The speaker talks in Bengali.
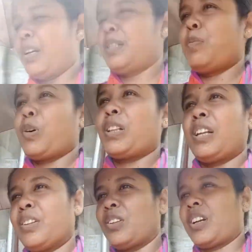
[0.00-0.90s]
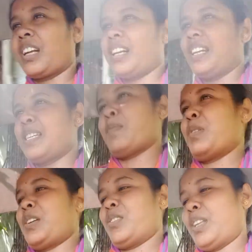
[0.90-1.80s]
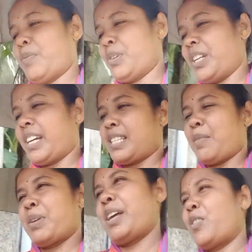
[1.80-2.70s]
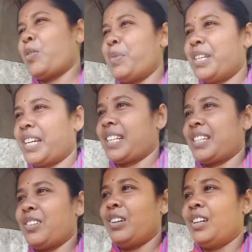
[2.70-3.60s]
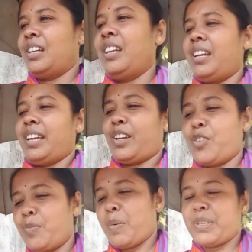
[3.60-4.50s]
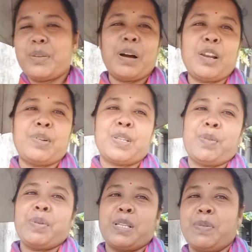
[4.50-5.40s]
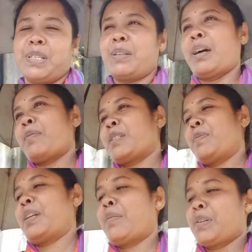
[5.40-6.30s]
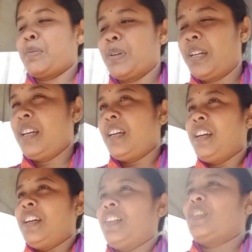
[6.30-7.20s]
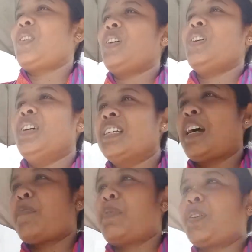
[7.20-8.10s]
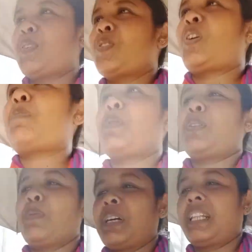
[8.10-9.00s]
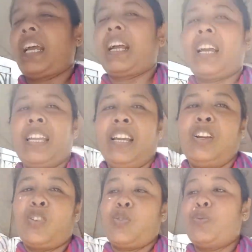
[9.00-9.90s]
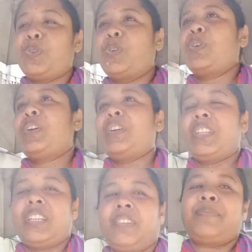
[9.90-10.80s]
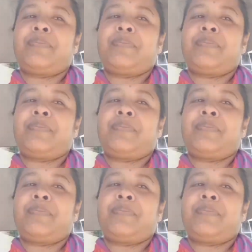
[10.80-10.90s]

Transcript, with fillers: বলে যে বদলানোর দরকার নেই যেমন আছো তেমন ঠিক আছে আমরা এরকমই ঠিক আছি গো এরকমভাবে যে ভালোবাসবে বাসবে যে না বাসবে না বাসবে তো চলো সামনে তো জল তোমাকে দেখাই সমুদ্র হয়ে রয়েছে